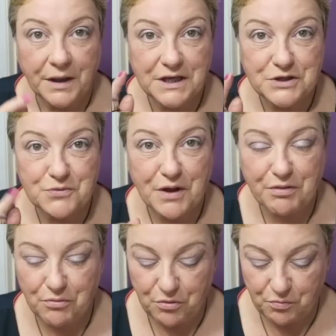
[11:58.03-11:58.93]
es un
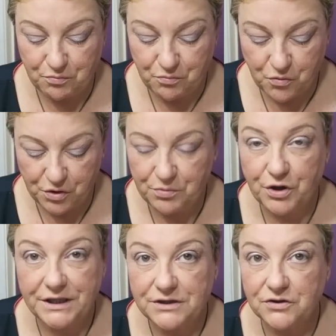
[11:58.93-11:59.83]
azul muy
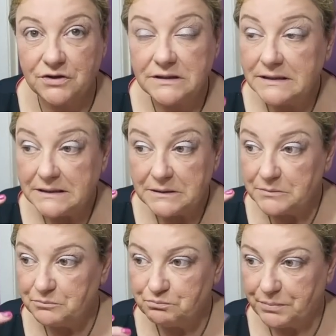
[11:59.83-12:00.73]
bonito
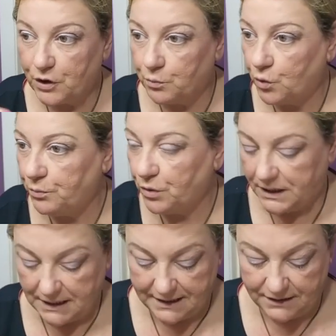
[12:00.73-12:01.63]
pero muy muy
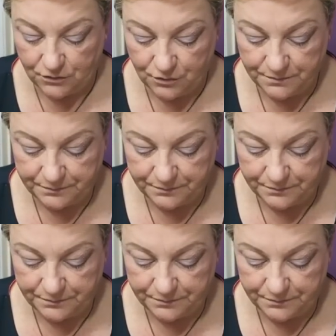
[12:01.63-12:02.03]
clarito